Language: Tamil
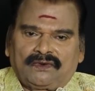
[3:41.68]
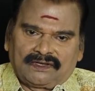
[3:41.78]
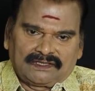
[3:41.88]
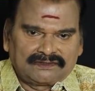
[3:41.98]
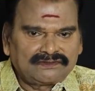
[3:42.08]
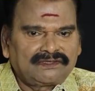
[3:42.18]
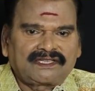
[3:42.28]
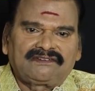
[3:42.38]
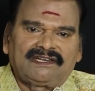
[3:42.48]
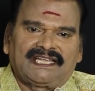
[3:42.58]
உங்களுக்கும்
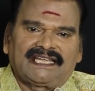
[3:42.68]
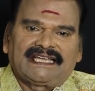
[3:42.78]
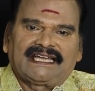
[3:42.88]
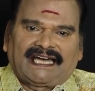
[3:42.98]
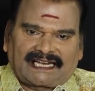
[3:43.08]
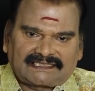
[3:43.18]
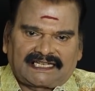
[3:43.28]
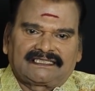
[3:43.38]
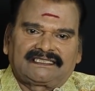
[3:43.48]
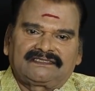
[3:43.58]
தொந்தரவு இல்லை
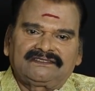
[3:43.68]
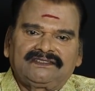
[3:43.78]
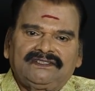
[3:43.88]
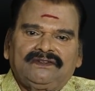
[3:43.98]
அரசாங்கத்துக்கும்